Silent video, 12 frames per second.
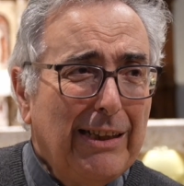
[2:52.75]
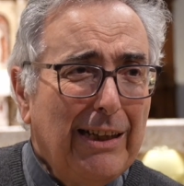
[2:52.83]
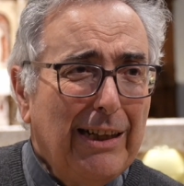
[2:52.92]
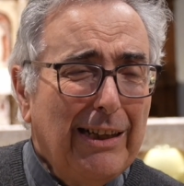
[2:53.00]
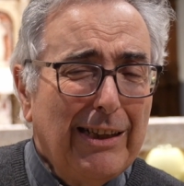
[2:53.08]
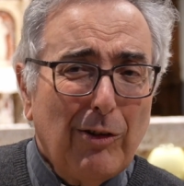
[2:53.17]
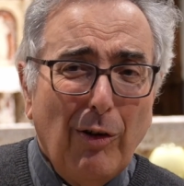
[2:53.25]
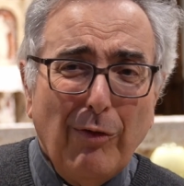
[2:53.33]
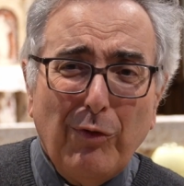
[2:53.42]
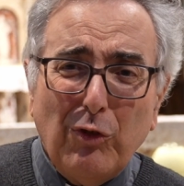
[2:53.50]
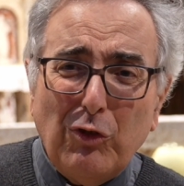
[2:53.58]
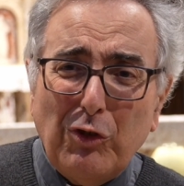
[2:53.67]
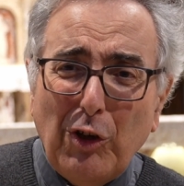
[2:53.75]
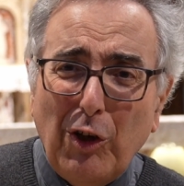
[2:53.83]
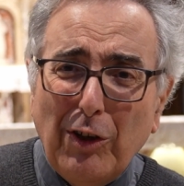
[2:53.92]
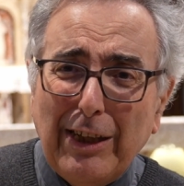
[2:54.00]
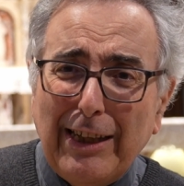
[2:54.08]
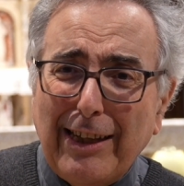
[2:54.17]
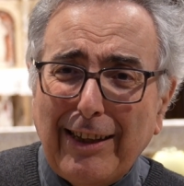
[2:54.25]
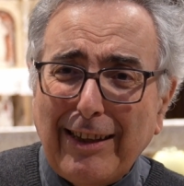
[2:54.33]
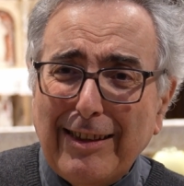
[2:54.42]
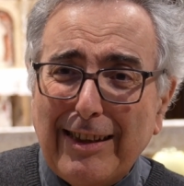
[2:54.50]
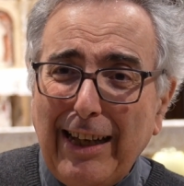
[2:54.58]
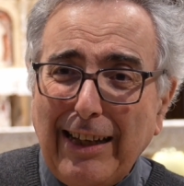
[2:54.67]
di, di, confusione, di
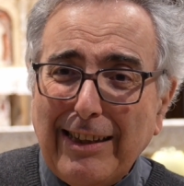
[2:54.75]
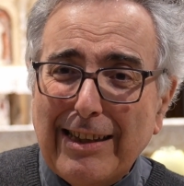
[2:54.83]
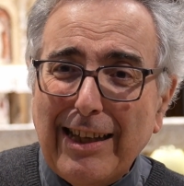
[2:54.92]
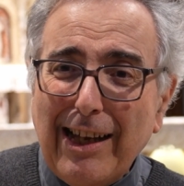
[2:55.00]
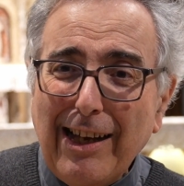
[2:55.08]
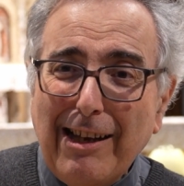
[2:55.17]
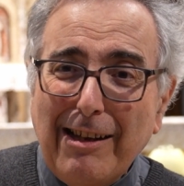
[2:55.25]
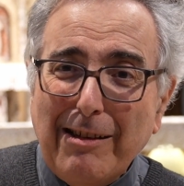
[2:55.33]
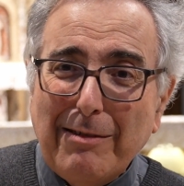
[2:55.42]
tristezza,